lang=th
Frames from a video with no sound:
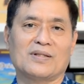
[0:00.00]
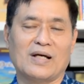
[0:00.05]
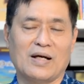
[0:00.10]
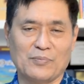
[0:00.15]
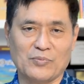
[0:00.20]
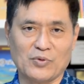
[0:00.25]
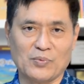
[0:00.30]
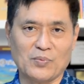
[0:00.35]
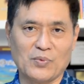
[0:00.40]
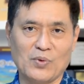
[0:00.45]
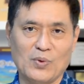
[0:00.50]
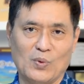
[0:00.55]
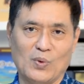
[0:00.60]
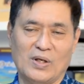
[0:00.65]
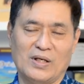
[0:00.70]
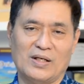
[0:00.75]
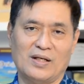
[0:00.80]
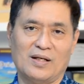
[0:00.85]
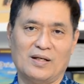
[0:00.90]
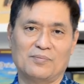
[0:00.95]
ตามสมคว
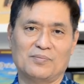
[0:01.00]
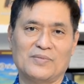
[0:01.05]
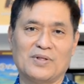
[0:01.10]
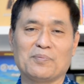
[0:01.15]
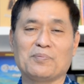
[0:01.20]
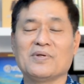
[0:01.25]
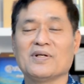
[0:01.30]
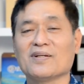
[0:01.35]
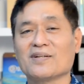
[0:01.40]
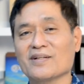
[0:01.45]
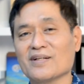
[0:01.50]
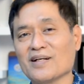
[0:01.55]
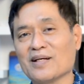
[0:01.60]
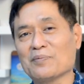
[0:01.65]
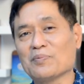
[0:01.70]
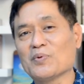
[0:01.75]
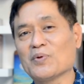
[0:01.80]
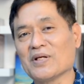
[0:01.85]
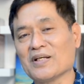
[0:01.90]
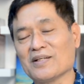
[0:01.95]
รนะครับยังมีเรื่อง
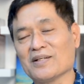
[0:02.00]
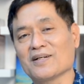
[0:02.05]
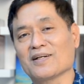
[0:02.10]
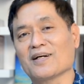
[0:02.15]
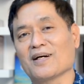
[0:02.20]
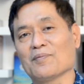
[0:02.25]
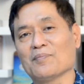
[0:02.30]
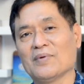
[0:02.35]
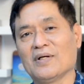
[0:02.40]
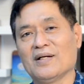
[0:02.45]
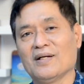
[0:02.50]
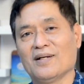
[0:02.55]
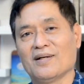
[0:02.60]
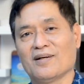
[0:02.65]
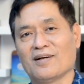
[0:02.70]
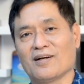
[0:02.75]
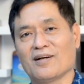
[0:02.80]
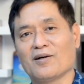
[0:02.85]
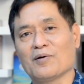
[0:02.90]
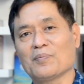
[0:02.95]
ให้พูดอีกเยอะครับ
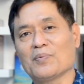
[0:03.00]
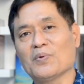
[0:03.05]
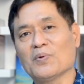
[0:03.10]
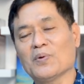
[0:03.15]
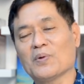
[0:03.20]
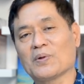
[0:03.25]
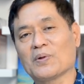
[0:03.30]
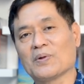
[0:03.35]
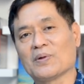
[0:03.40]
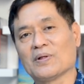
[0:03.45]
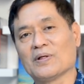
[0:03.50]
แล้วพูด